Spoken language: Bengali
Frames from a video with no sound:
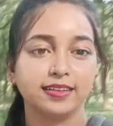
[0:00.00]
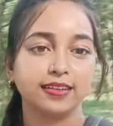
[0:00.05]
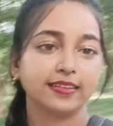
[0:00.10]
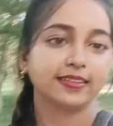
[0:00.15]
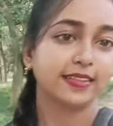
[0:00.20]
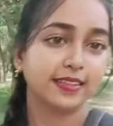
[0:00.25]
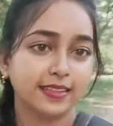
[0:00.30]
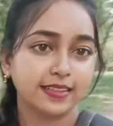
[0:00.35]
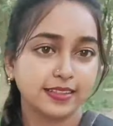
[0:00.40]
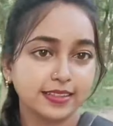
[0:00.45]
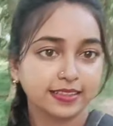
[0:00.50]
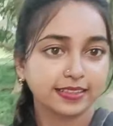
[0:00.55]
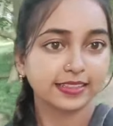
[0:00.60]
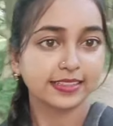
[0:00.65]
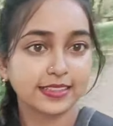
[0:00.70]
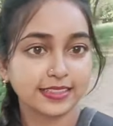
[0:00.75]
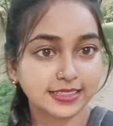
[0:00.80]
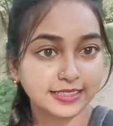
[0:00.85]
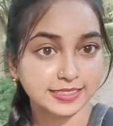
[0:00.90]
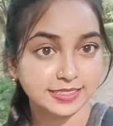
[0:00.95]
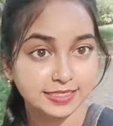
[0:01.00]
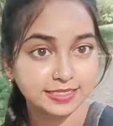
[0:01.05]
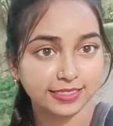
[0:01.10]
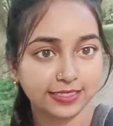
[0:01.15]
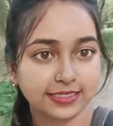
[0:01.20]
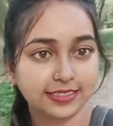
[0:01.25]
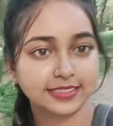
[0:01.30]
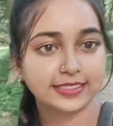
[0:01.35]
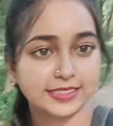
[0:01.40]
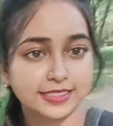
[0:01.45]
যেমন ভিক্টোরিয়া
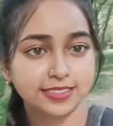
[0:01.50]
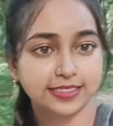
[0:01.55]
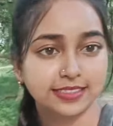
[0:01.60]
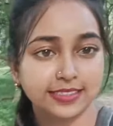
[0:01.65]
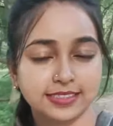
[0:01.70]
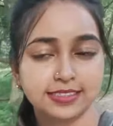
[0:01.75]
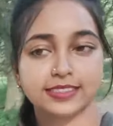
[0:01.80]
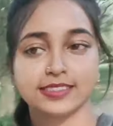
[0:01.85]
তারপরে